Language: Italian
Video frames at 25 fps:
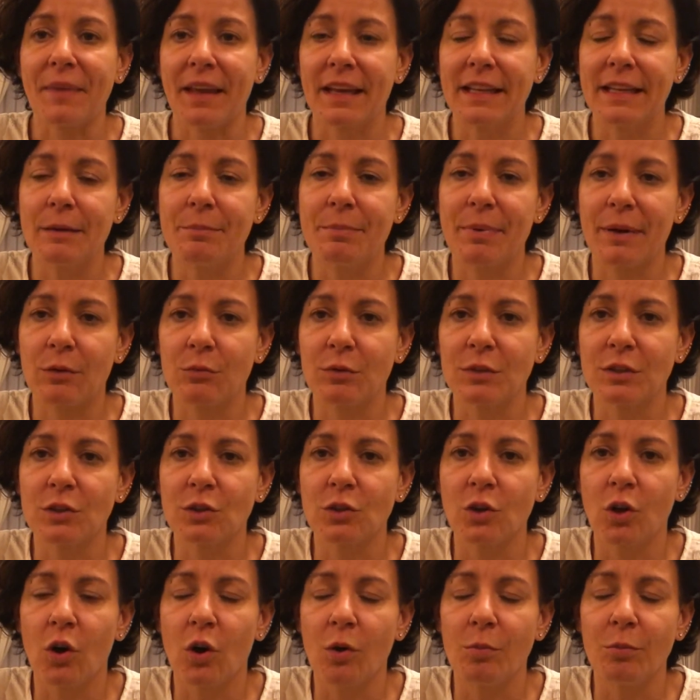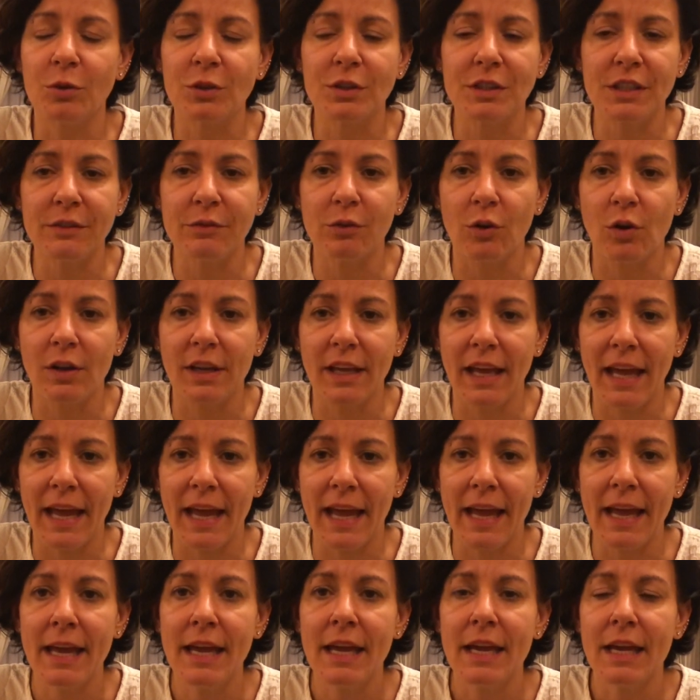Ed è per questo motivo
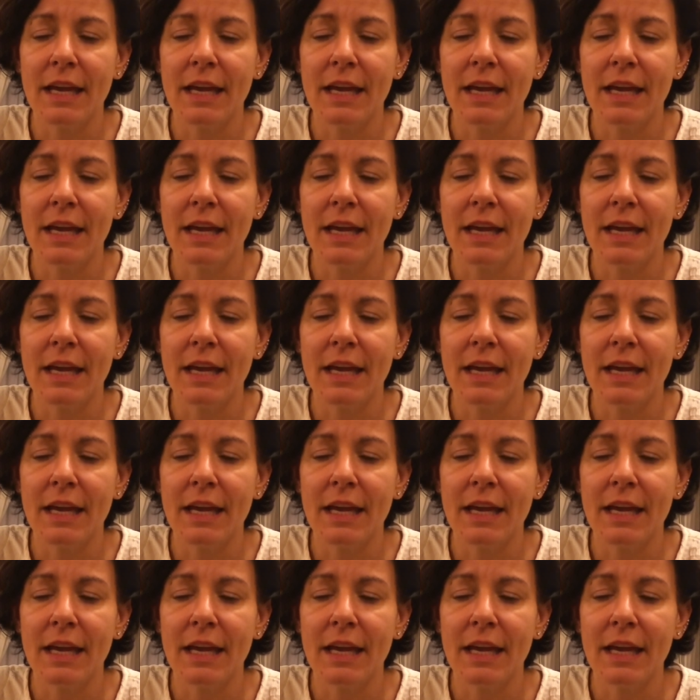che